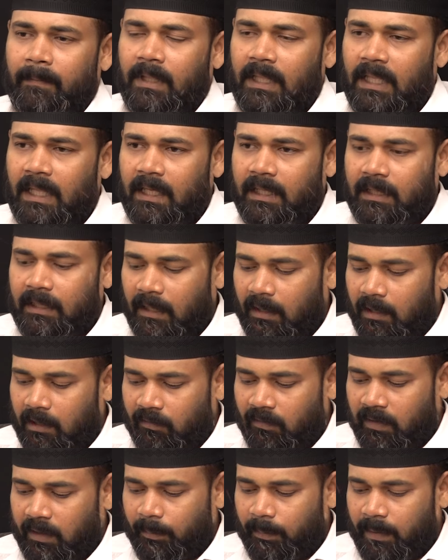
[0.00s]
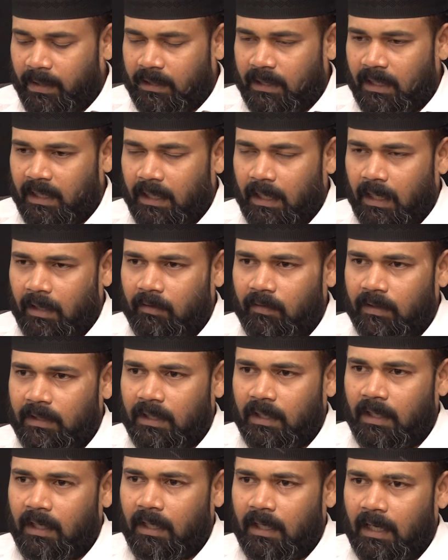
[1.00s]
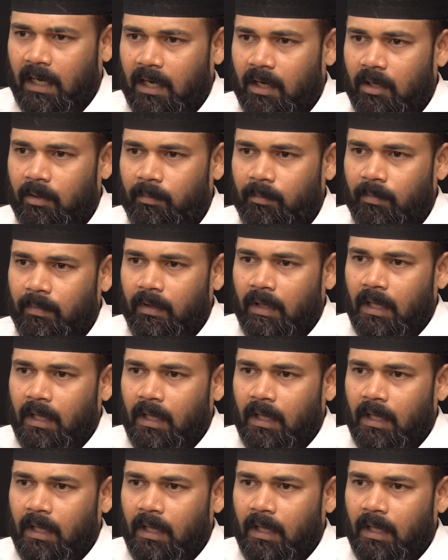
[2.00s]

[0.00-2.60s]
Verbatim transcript: இன்றைக்கி இந்த அளவுக்கு தெரிகிற அளவுக்கு வந்திருக்குன்னா காரணம்